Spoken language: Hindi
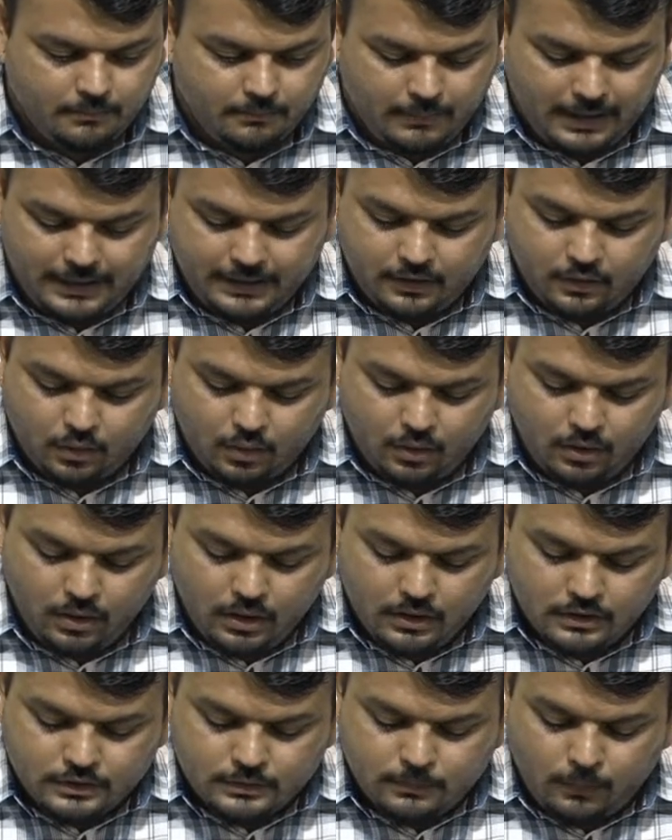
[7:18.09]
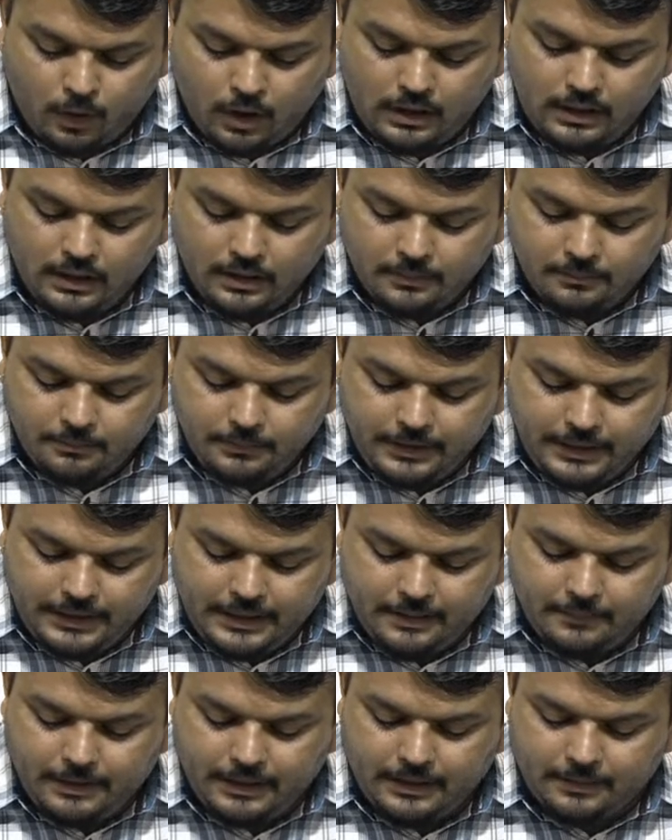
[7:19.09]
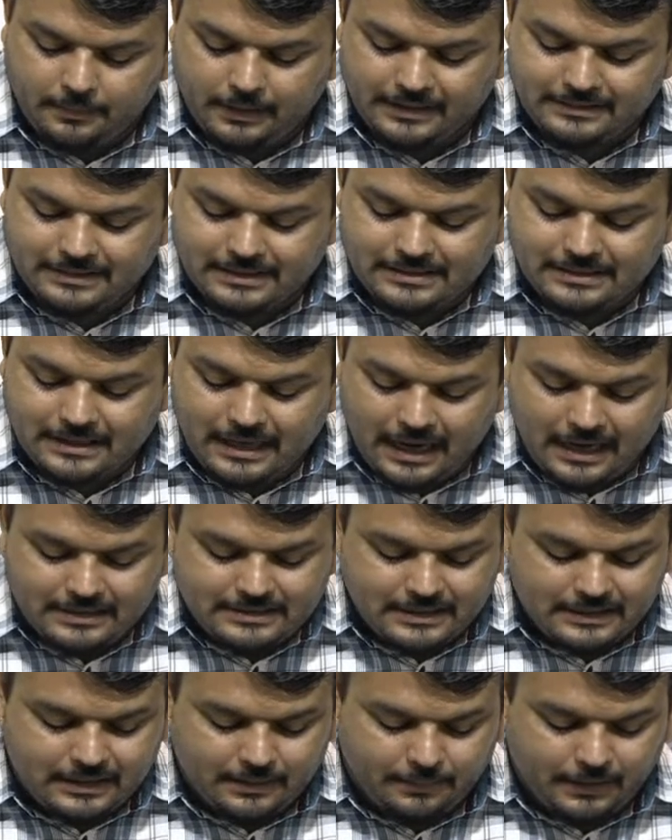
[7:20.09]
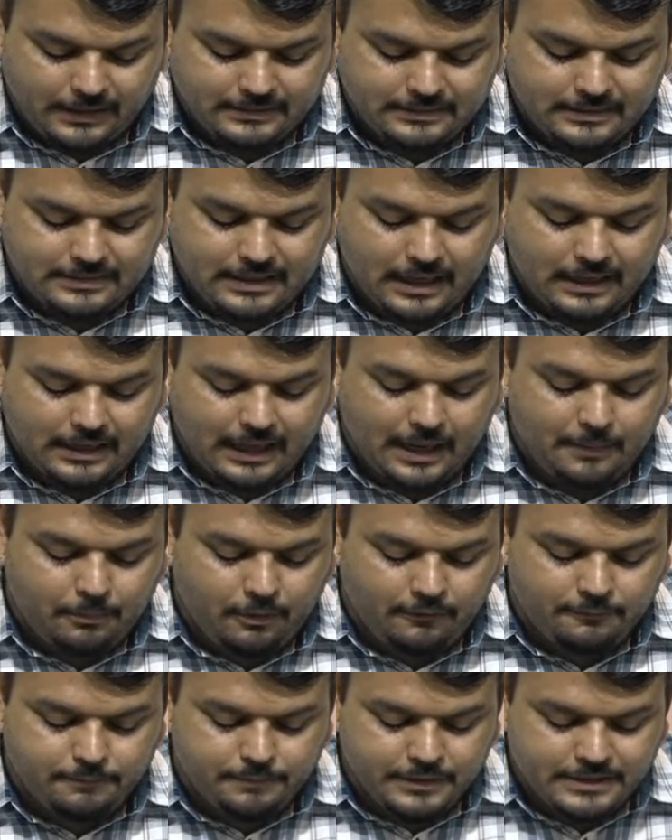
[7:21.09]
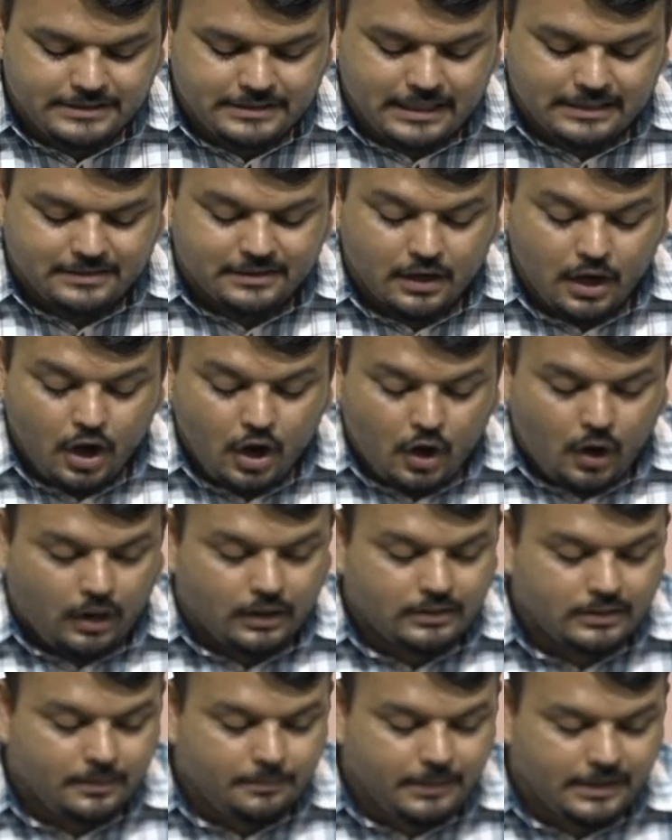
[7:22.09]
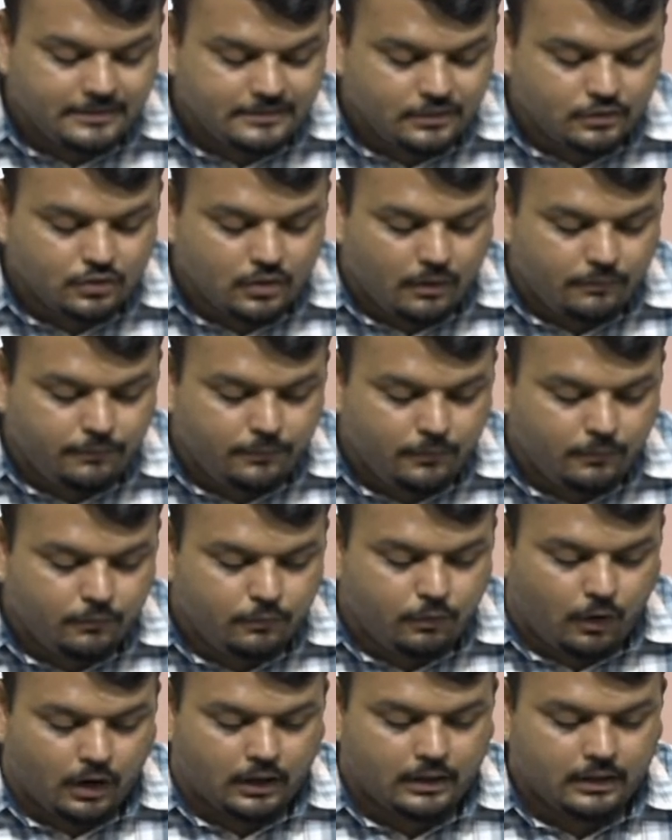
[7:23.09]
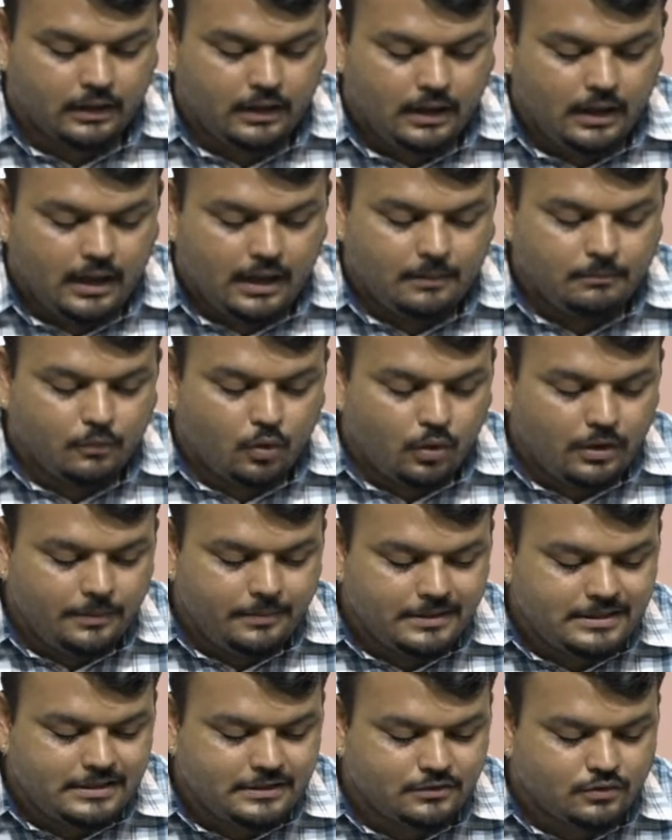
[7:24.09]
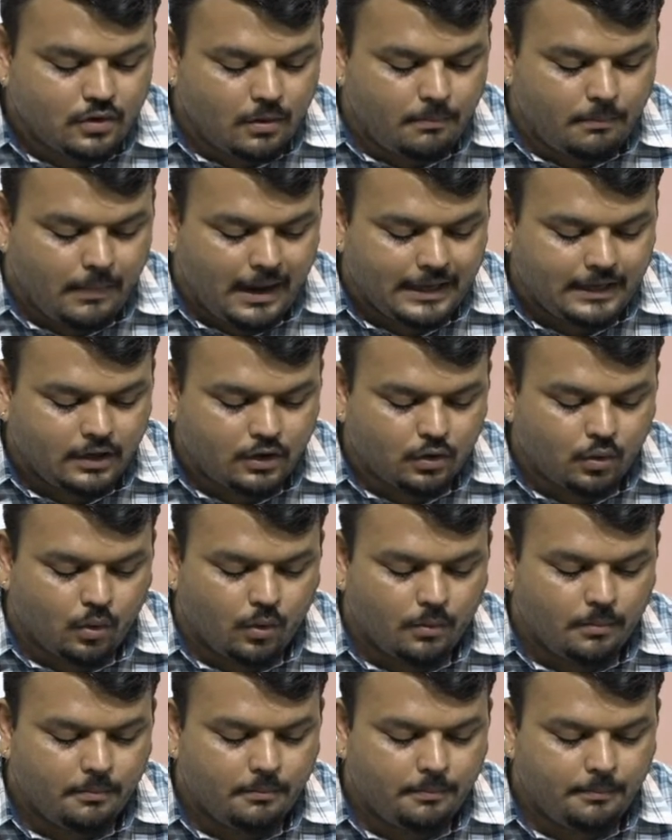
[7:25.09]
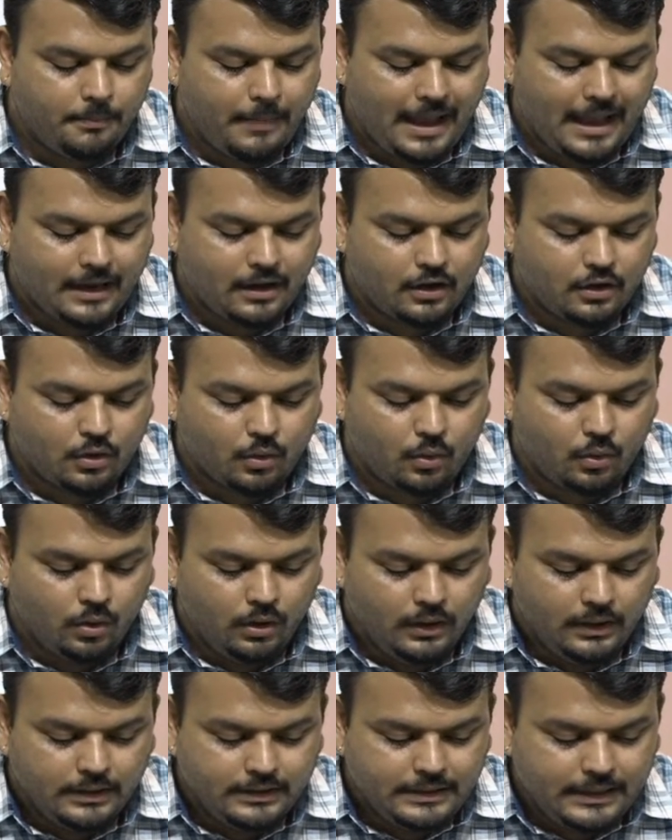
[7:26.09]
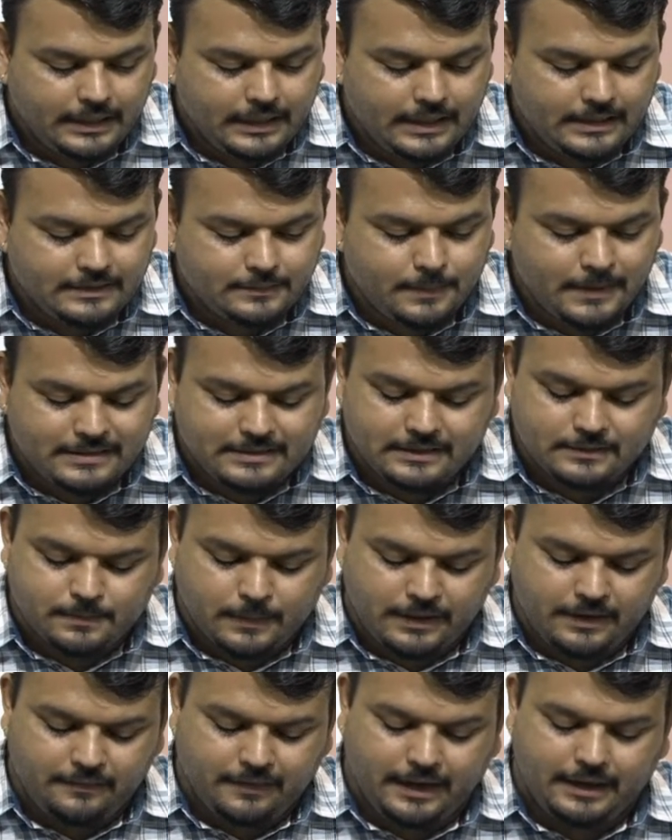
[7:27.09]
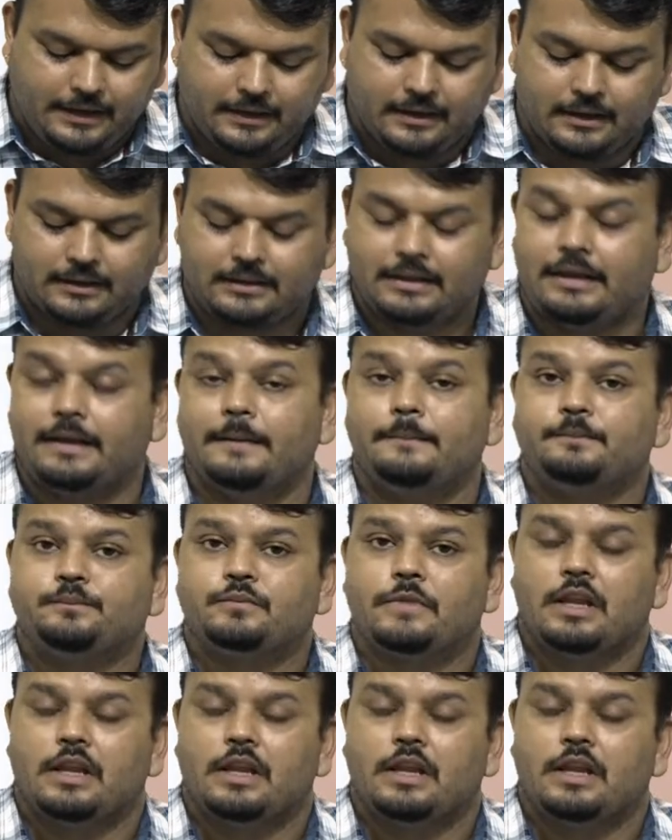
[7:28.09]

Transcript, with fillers: माइक्रो स्मॉल मीडियम एंटरप्राइजेस लार्ज एंटरप्राइजेस आर टाइप ऑफ बिजनेस ऑन द बेसिस ऑफ वॉट हम कोई भी चीज को माइक्रो मैक्रो ये किस बेसिस पर डिवाइड करते हैं